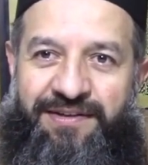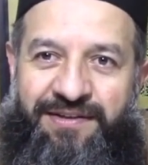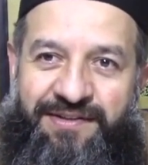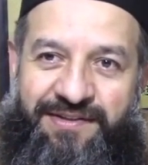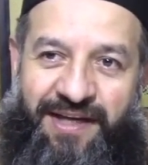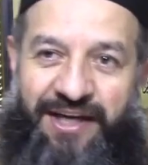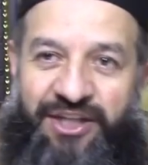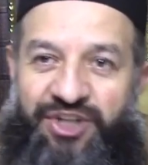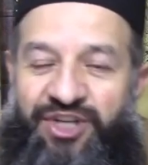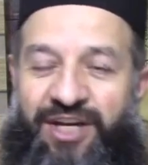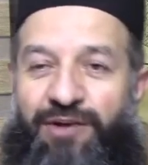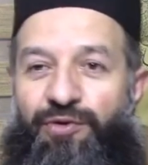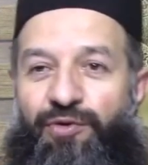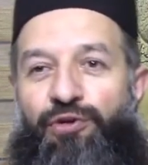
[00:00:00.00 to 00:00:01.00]

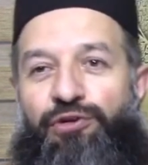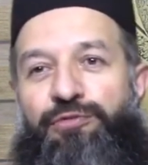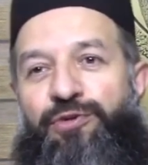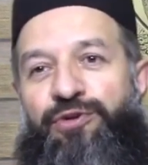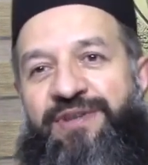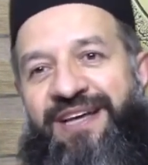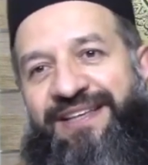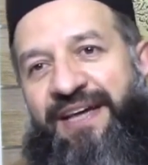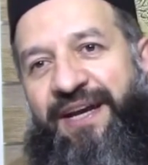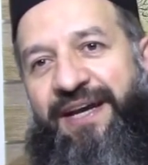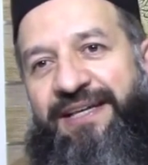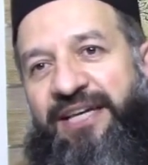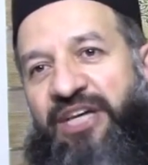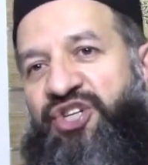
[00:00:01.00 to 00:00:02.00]
Sadece ölümü
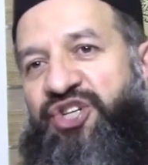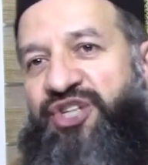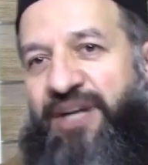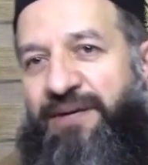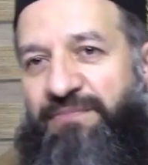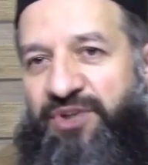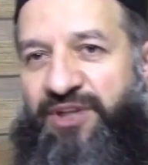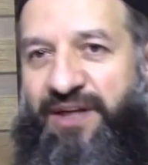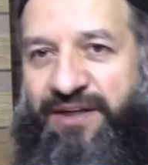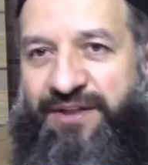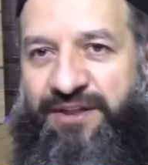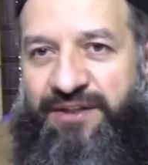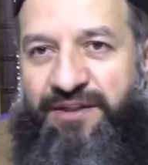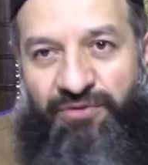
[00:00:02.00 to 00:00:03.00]
tadarak geçiş yapmışlardır.